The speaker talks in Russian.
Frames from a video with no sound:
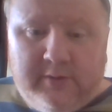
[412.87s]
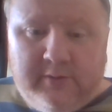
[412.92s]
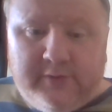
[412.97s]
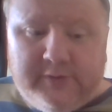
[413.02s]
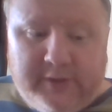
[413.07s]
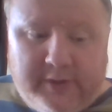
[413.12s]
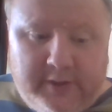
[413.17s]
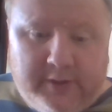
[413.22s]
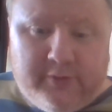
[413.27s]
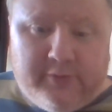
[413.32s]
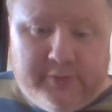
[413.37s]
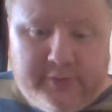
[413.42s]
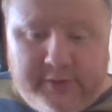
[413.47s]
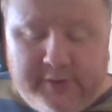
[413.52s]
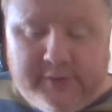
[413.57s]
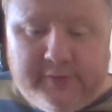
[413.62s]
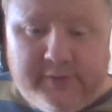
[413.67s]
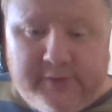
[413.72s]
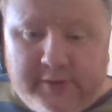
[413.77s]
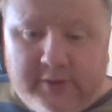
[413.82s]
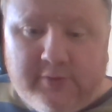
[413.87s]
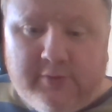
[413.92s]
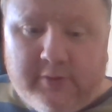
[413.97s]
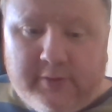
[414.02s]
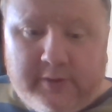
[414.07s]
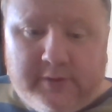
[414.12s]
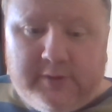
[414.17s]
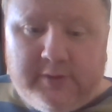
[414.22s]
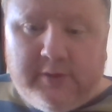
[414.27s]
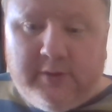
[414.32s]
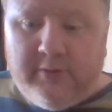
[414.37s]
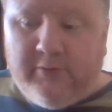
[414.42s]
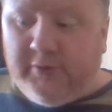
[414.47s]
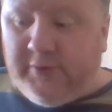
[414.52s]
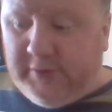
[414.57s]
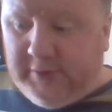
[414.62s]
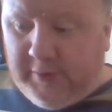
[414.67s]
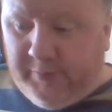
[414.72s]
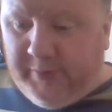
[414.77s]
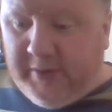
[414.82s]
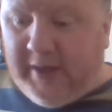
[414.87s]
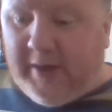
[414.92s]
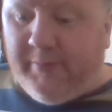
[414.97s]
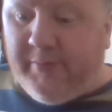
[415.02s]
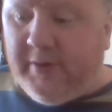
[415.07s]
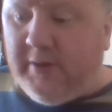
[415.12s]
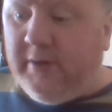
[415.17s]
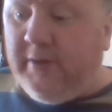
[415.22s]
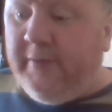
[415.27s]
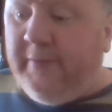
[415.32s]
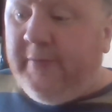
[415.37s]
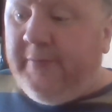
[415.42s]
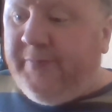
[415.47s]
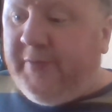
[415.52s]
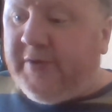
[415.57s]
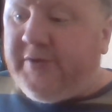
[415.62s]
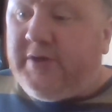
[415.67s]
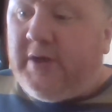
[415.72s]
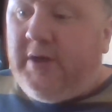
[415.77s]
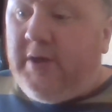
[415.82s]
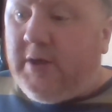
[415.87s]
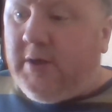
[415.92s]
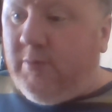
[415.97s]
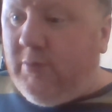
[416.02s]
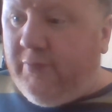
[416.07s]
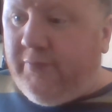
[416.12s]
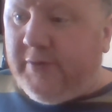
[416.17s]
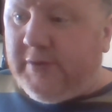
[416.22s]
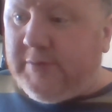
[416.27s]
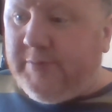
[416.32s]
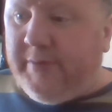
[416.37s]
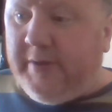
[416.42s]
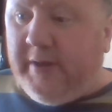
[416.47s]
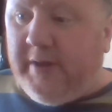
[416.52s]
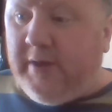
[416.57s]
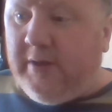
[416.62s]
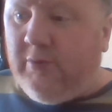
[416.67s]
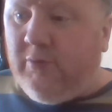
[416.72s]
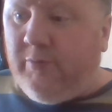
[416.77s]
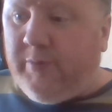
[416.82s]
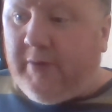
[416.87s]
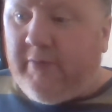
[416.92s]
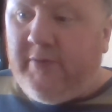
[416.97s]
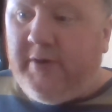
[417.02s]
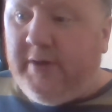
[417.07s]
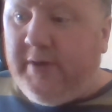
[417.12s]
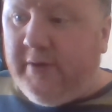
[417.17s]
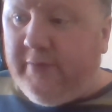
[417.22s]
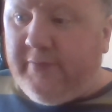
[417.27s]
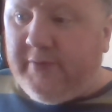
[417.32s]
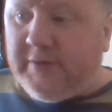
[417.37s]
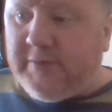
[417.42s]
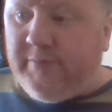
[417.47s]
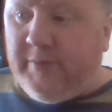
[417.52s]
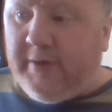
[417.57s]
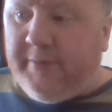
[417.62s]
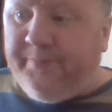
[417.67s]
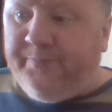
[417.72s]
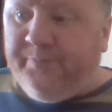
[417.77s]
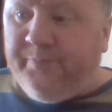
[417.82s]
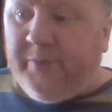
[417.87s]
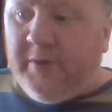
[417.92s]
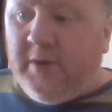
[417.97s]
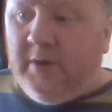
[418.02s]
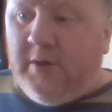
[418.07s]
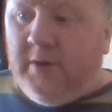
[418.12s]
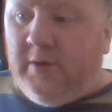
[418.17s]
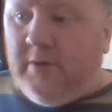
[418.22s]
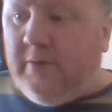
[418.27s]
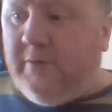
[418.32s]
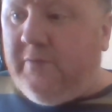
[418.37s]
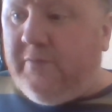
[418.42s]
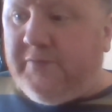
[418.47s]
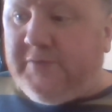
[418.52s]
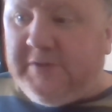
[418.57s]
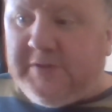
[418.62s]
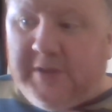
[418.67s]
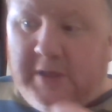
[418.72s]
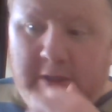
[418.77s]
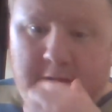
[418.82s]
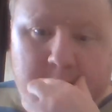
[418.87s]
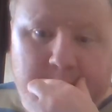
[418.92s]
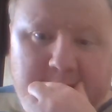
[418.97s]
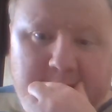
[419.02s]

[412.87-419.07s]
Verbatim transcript: В стране должна действовать законность. Вот если бы я был начальником ФСБ или управления ФСБ, в центральном